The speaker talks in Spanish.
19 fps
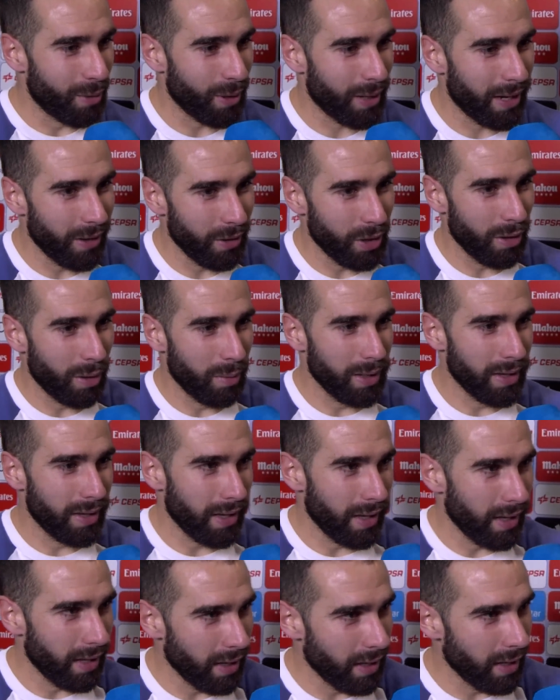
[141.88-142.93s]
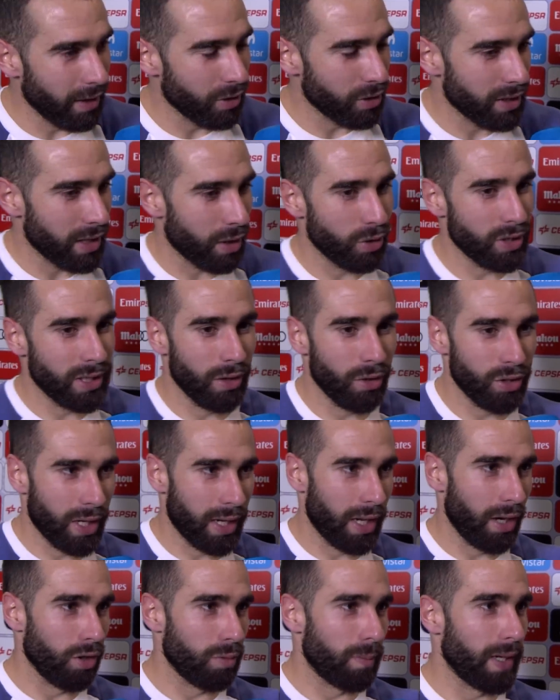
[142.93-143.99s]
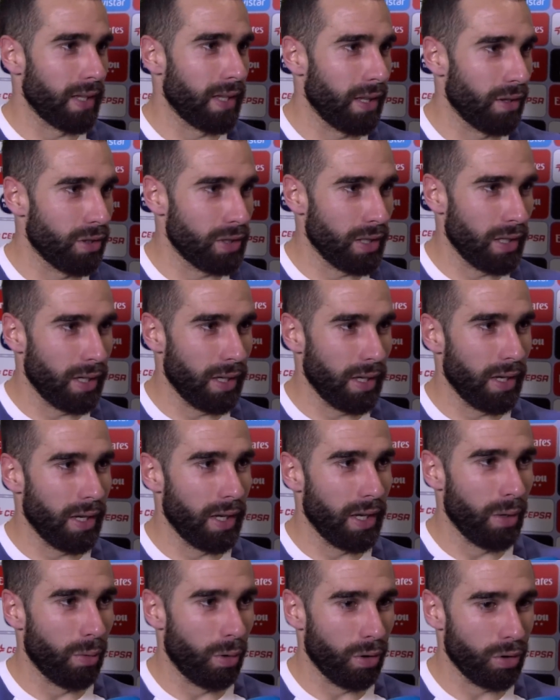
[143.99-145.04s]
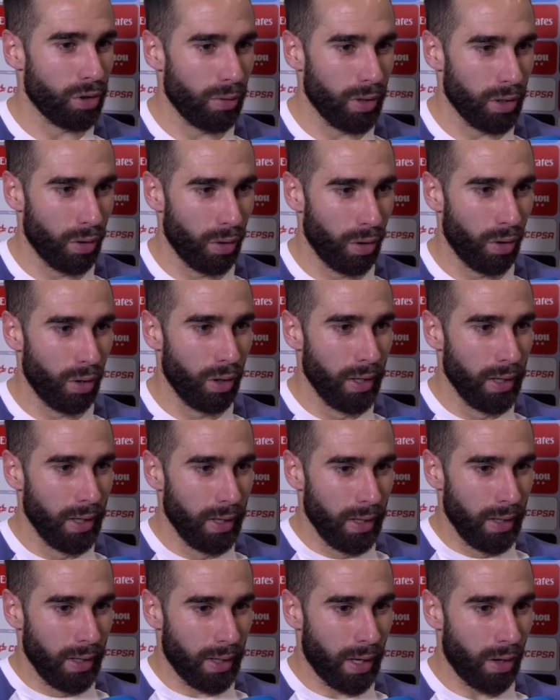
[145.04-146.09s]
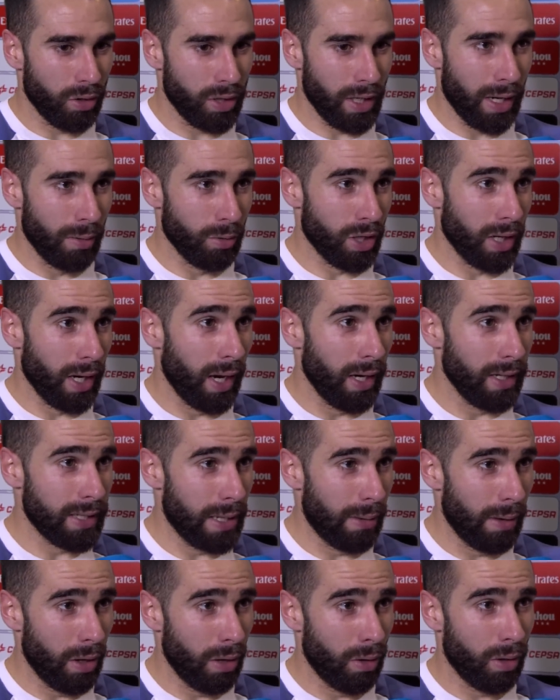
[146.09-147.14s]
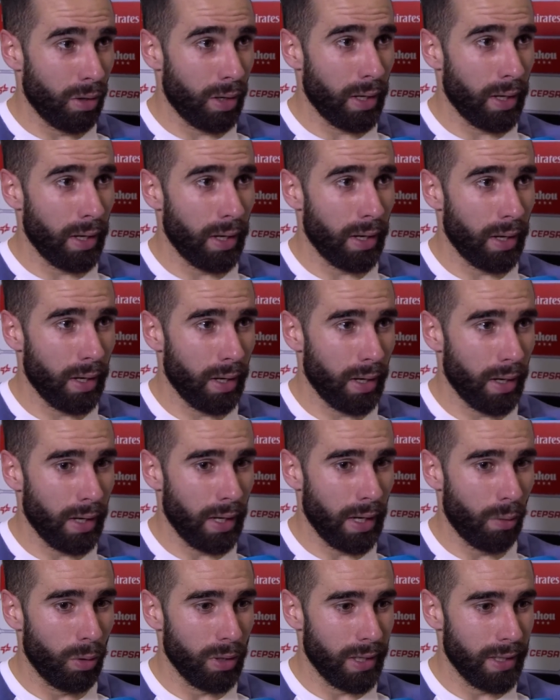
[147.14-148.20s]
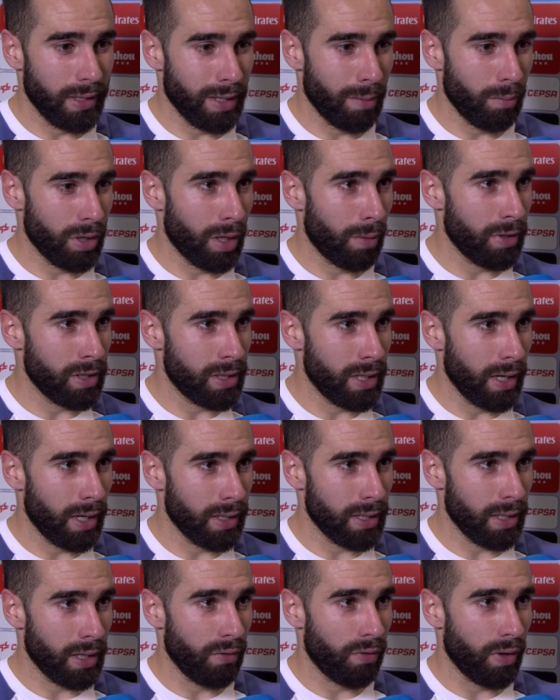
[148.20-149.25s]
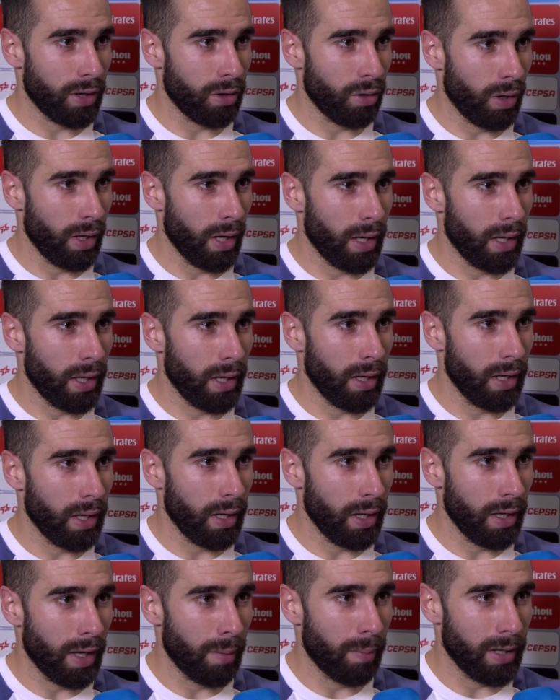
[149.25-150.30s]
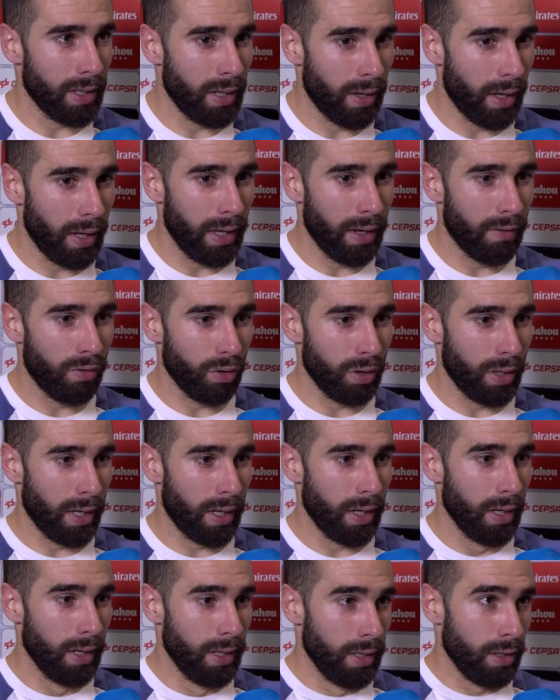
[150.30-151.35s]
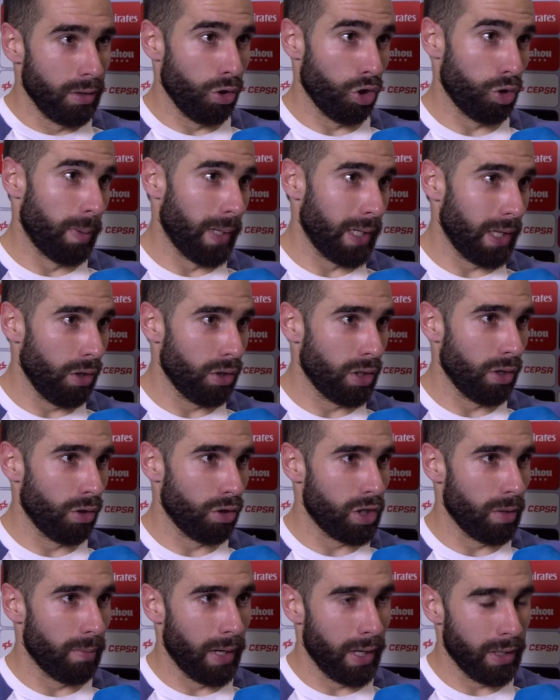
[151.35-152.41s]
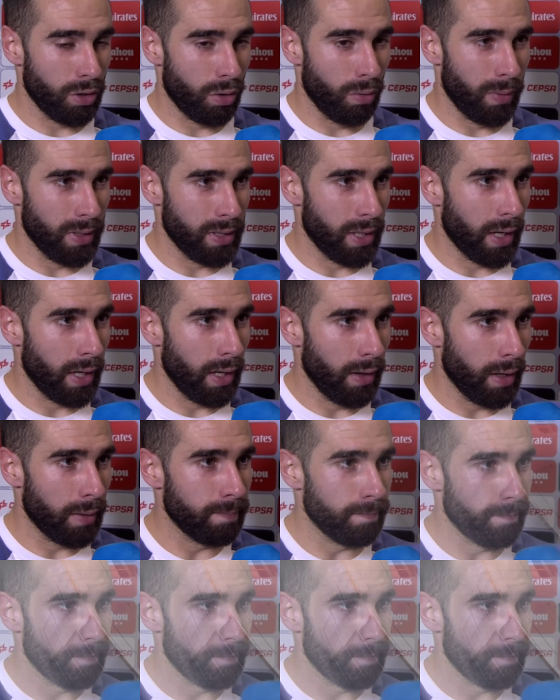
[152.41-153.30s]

porque últimamente nos está costando sacar los partidos y, bueno, sobre todo que consigamos ganar el sábado, que, la vuelta de Champions también sea satisfactoria y, y a partir de ahí afrontar dos partidos en dos semanas con más tranquilidad.